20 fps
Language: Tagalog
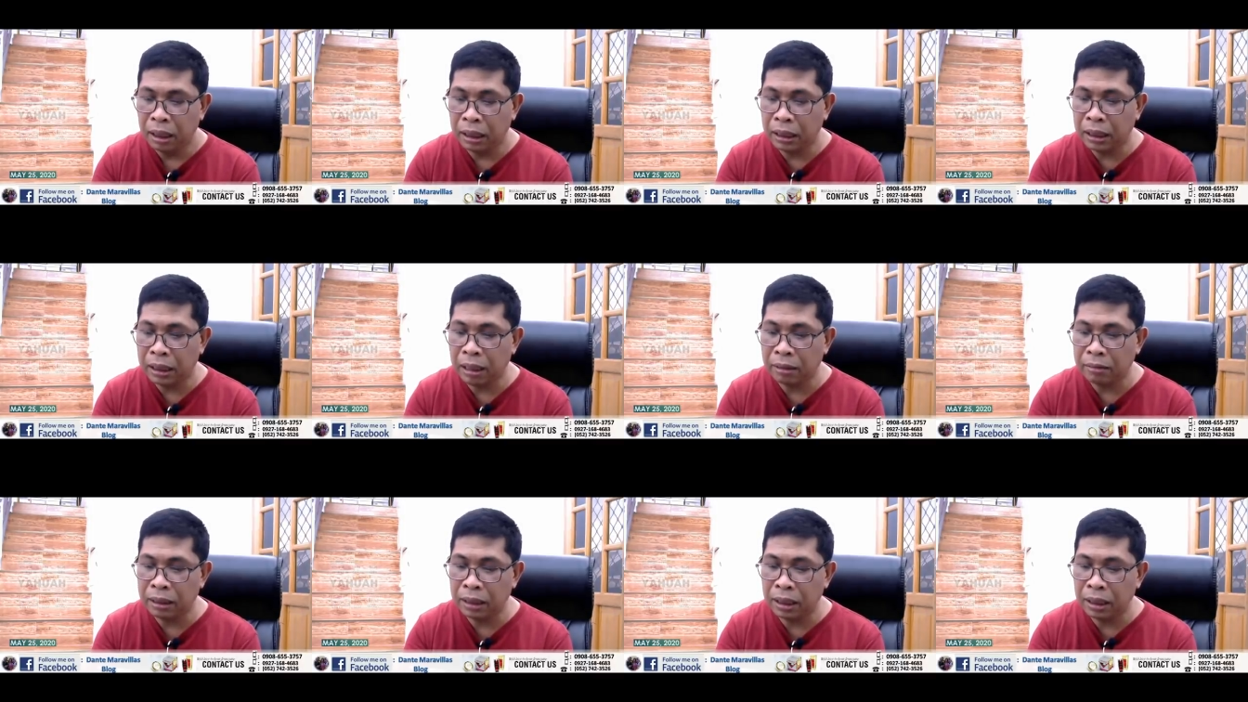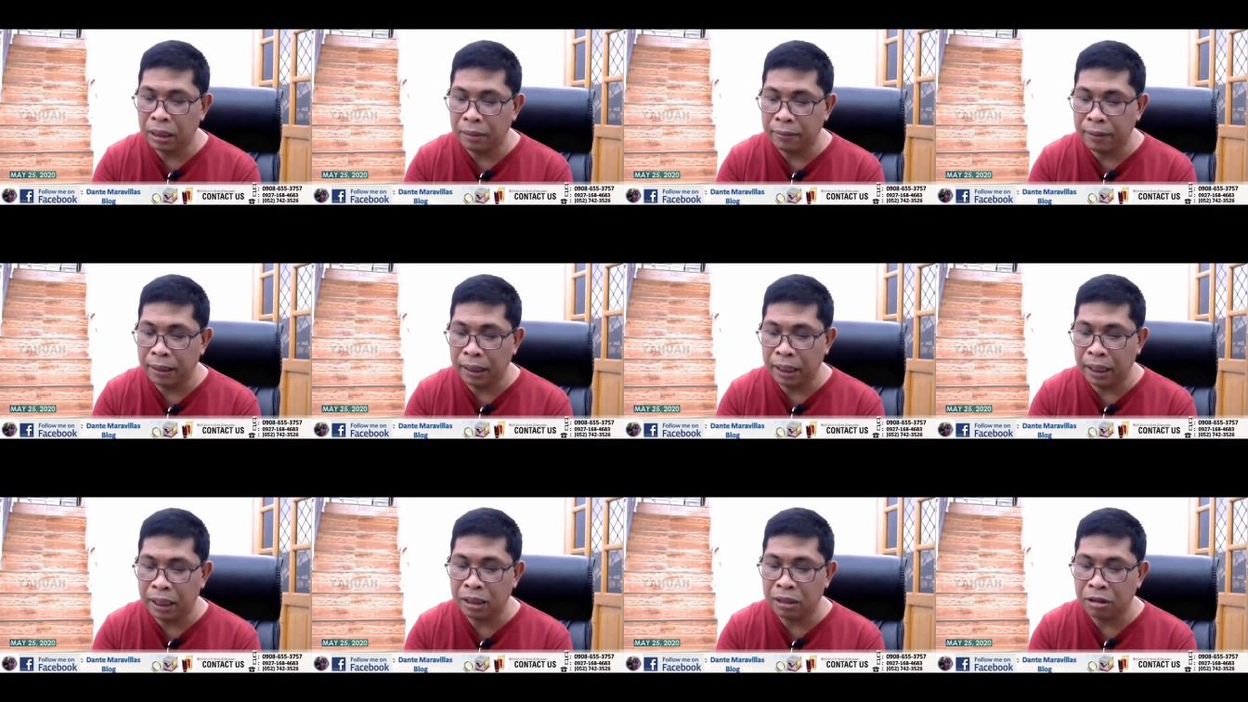Ikaw ang
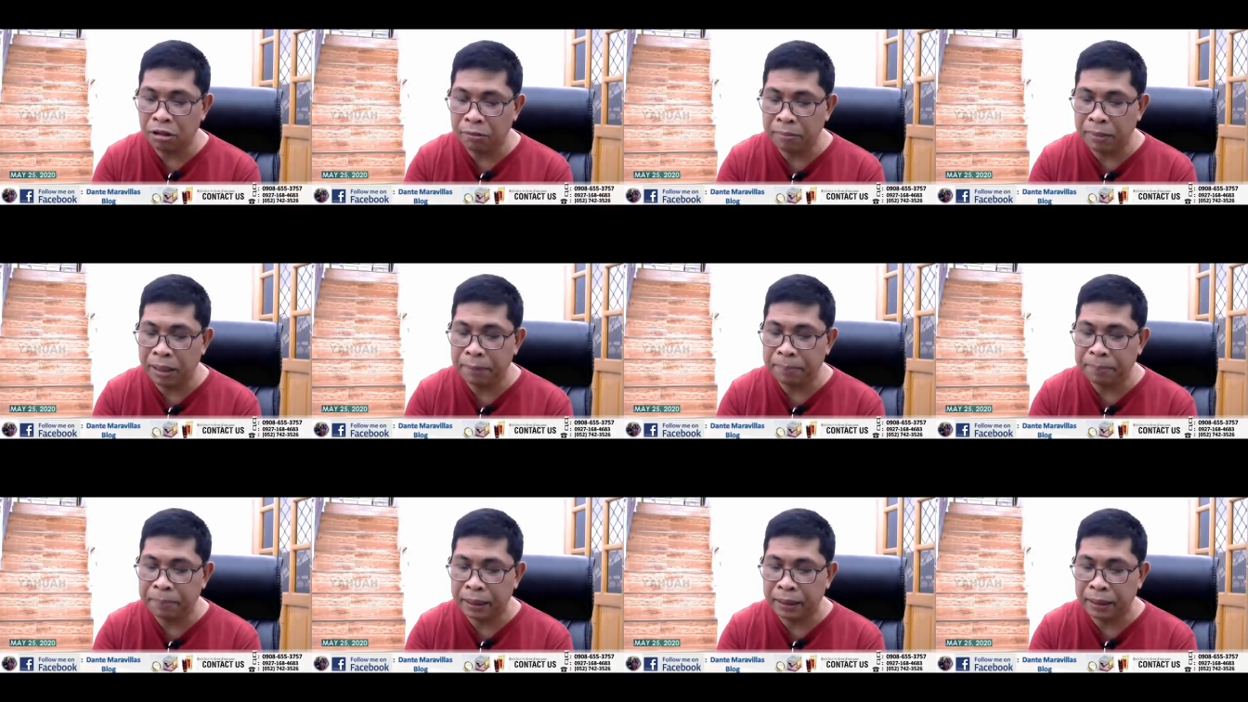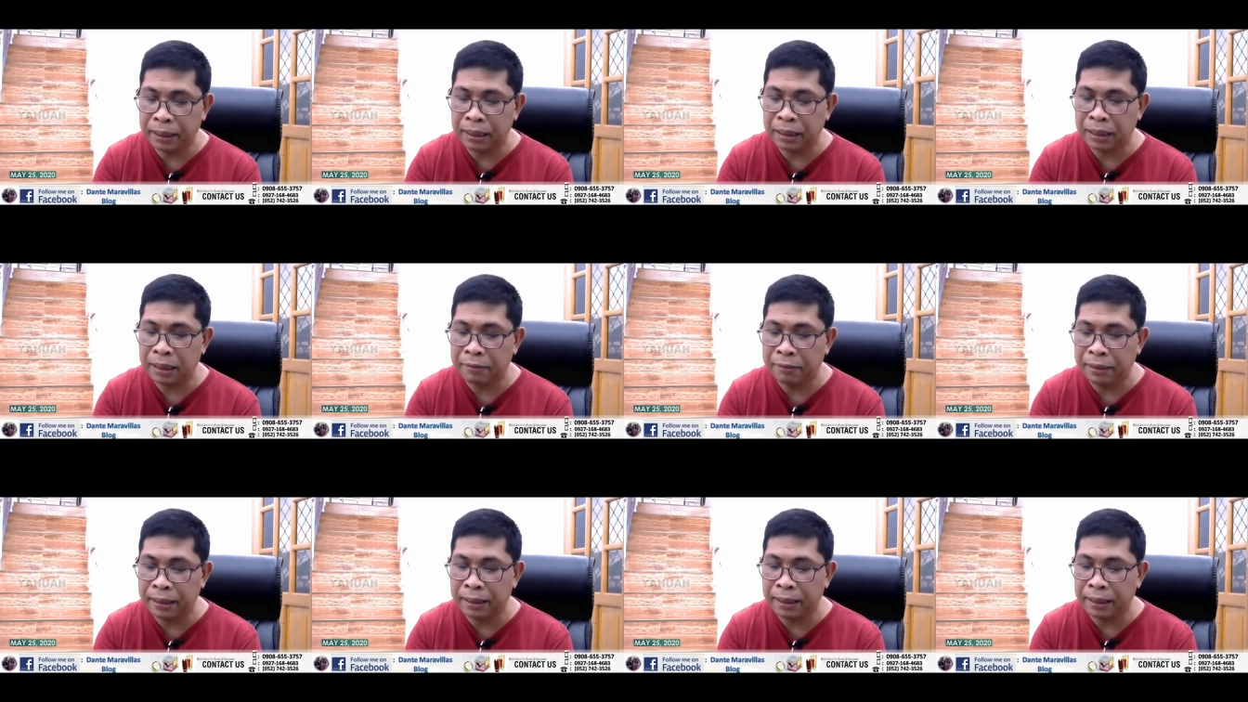ginawang instrument para
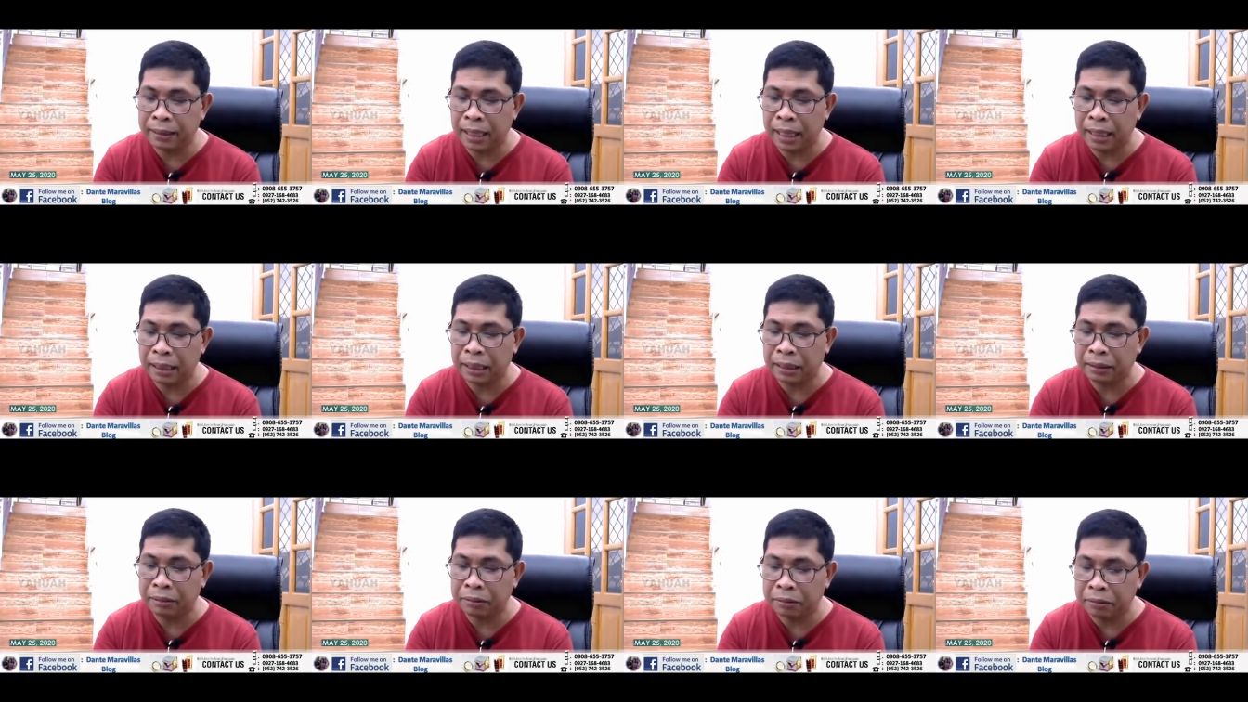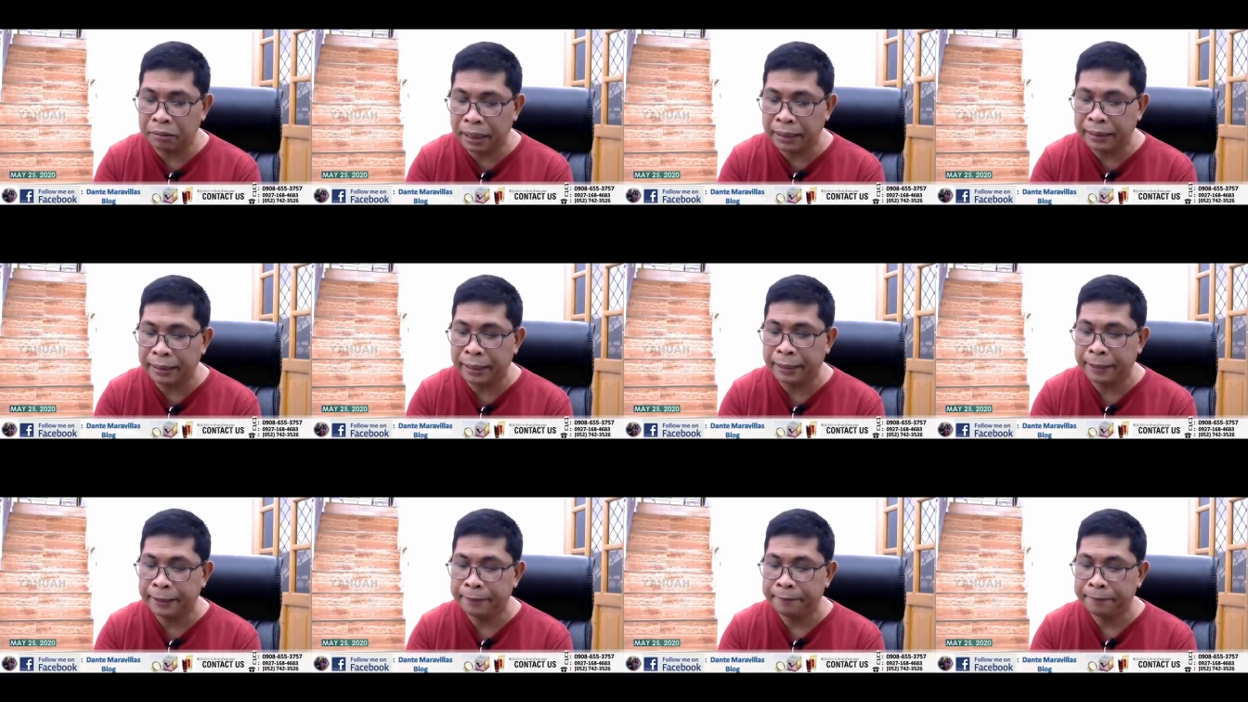isiwalat ang
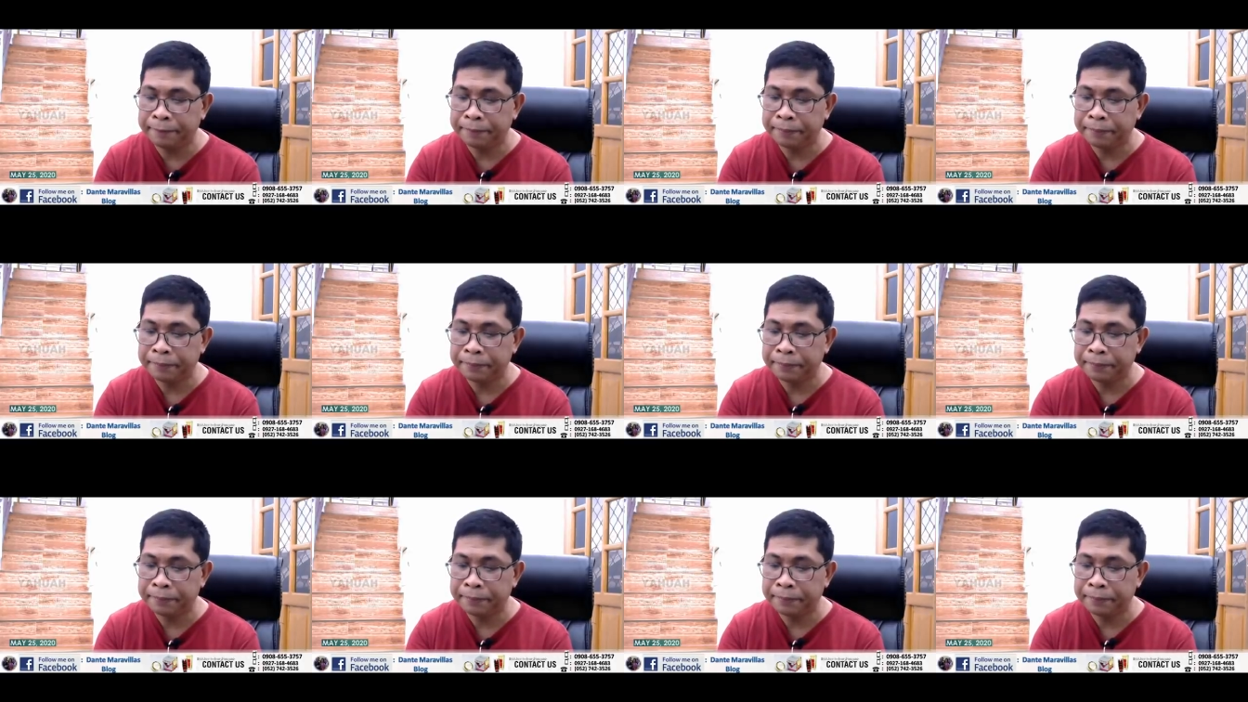katotohanan.